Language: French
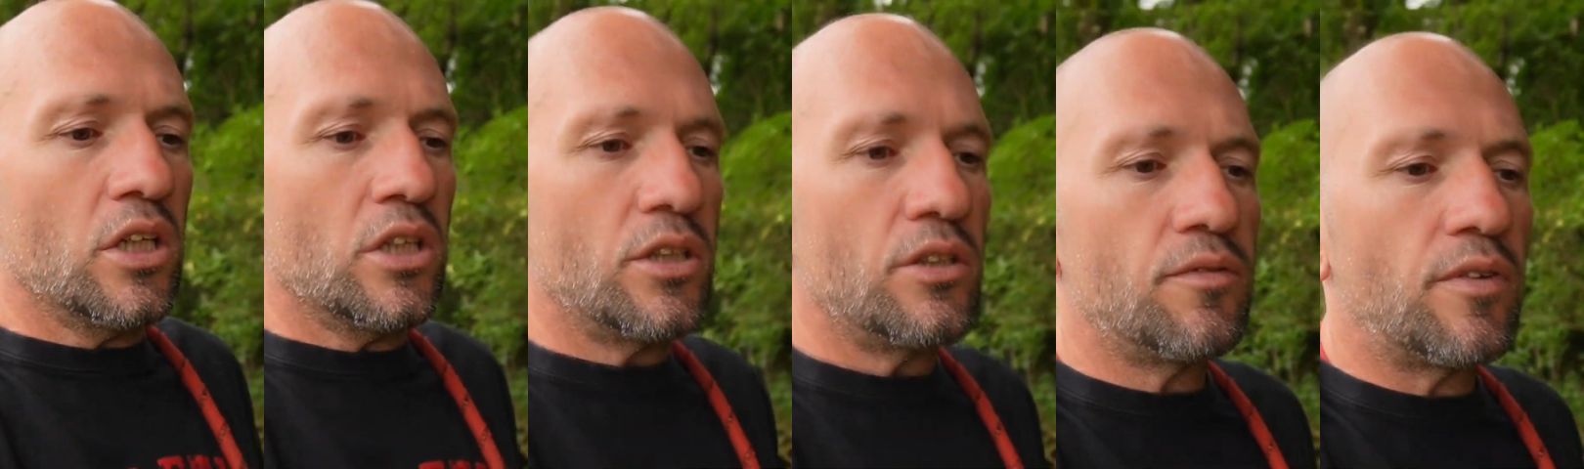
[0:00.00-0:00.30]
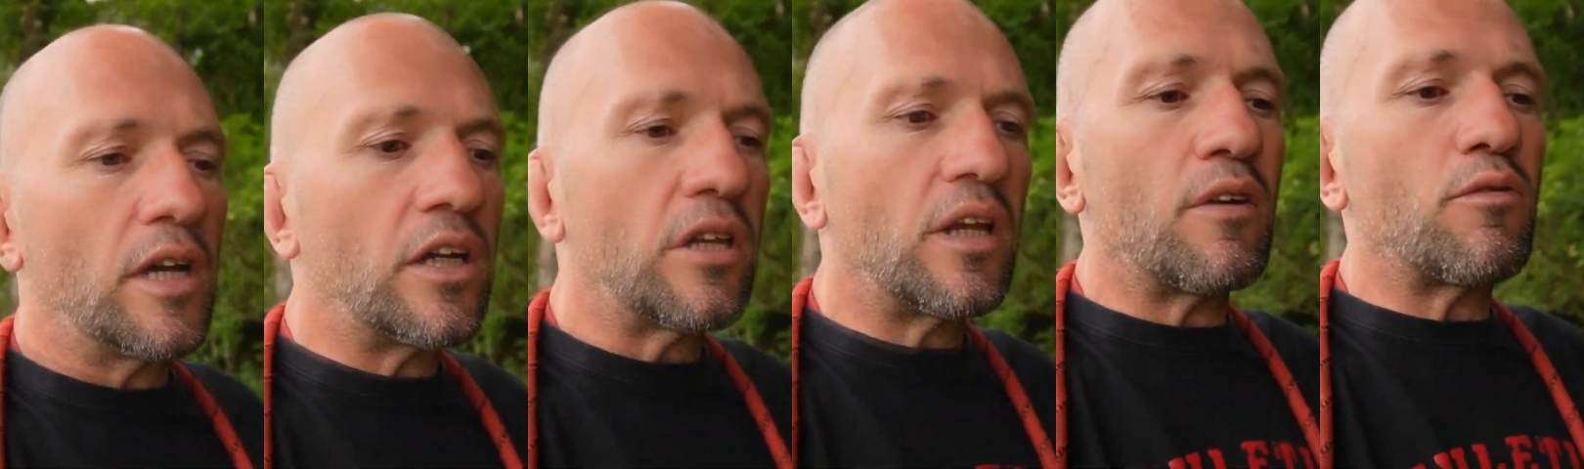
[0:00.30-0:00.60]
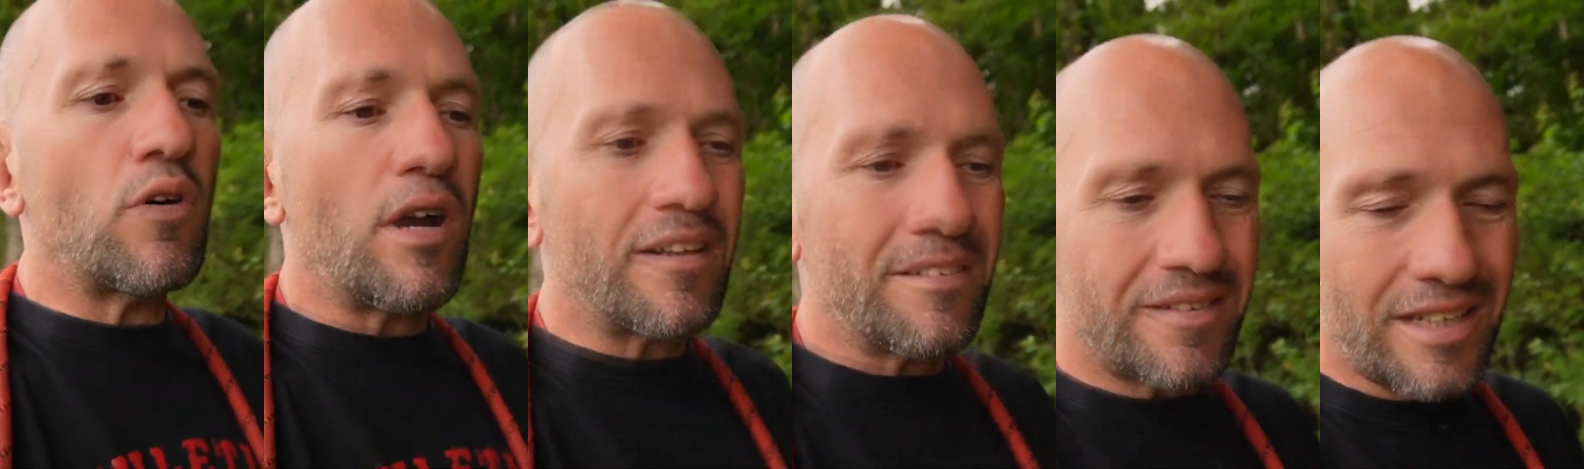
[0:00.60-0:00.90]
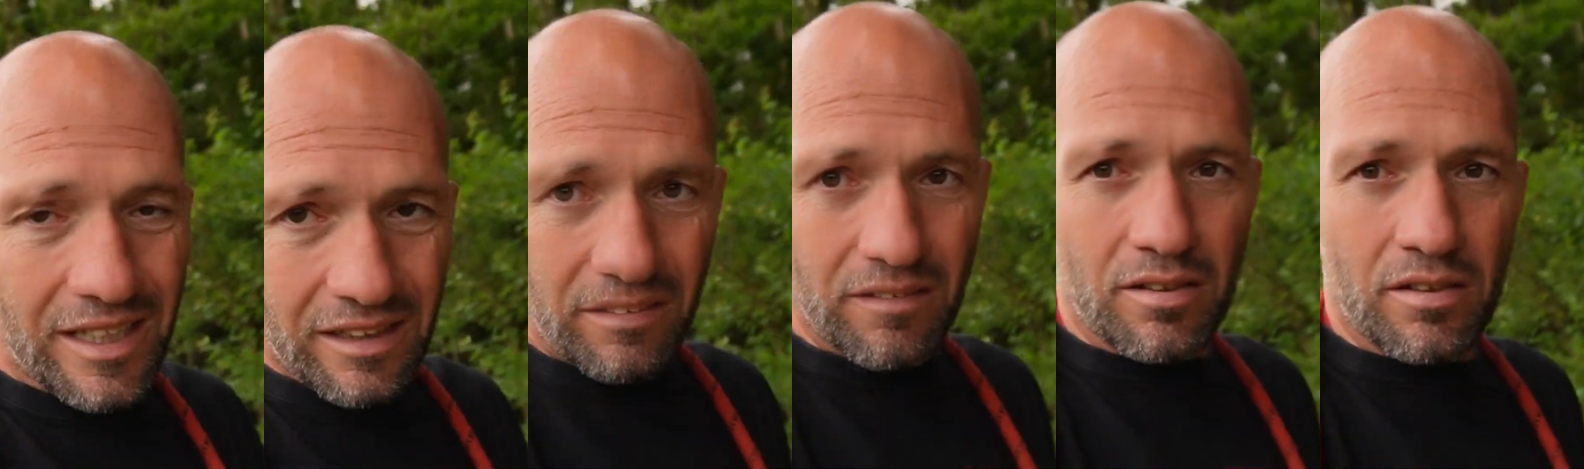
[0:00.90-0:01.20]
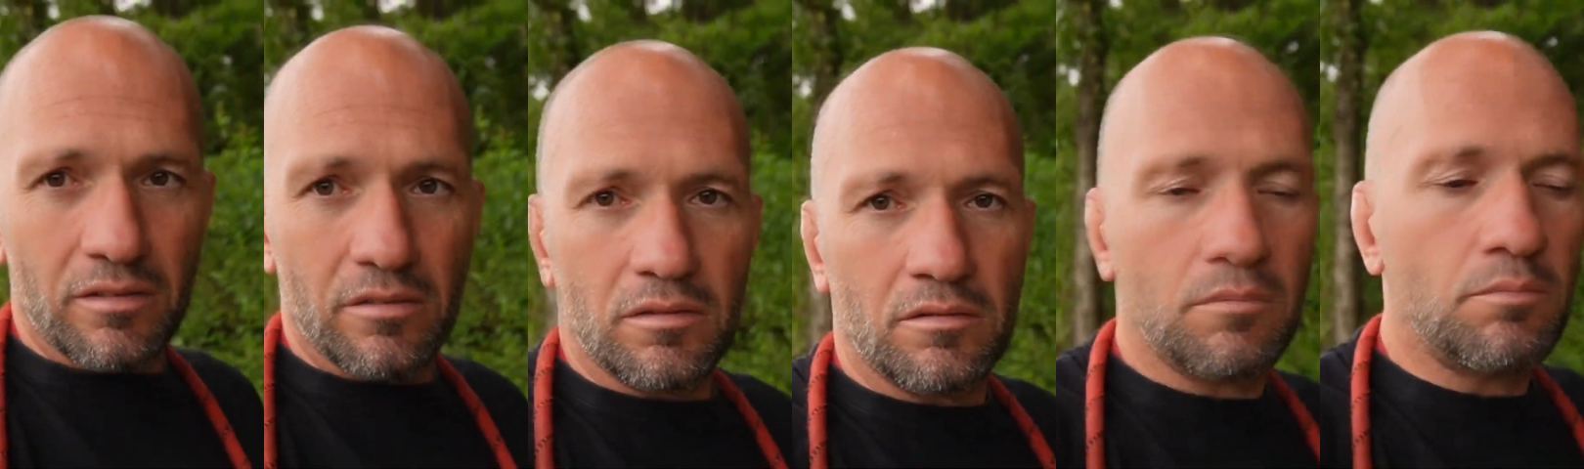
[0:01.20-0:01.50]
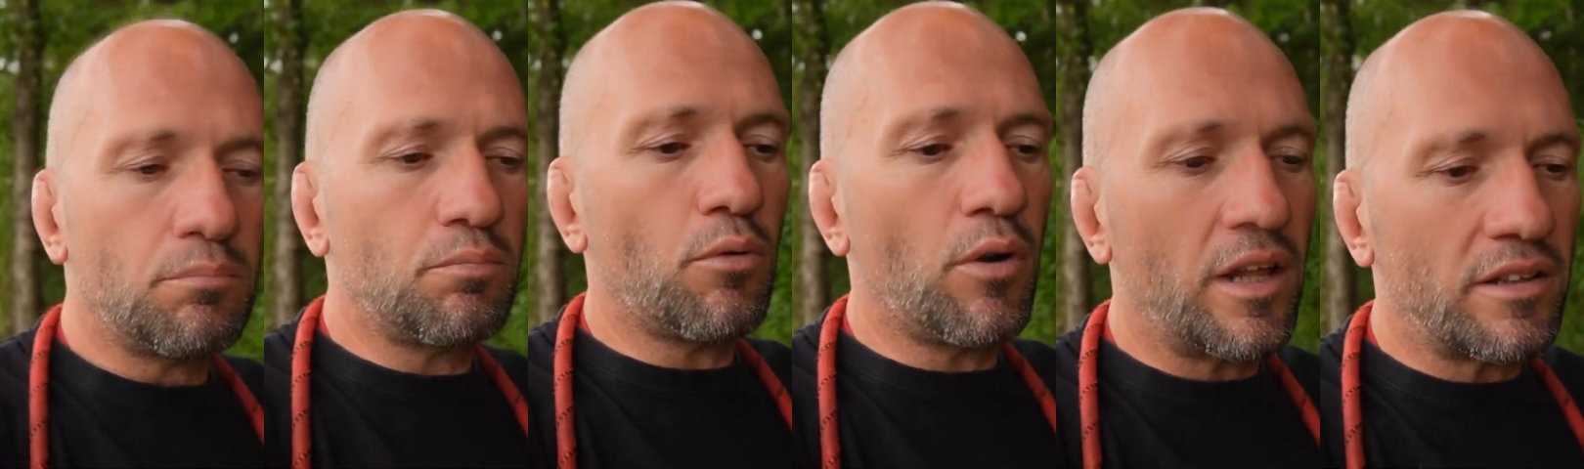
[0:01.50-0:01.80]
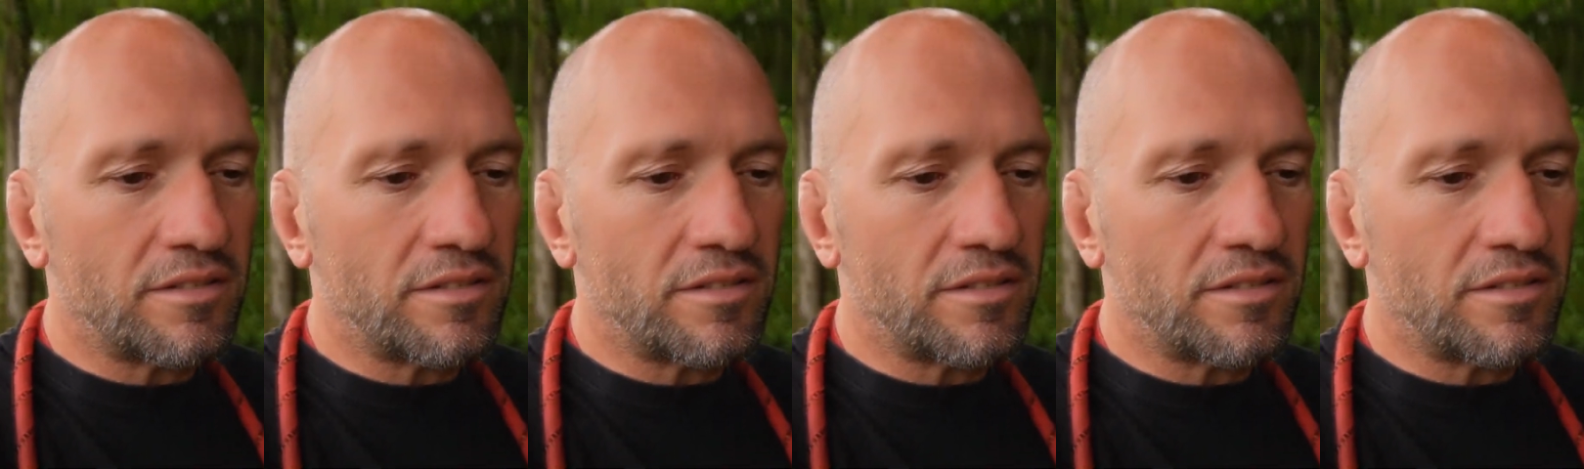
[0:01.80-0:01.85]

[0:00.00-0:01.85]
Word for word: il va y en avoir 7 pour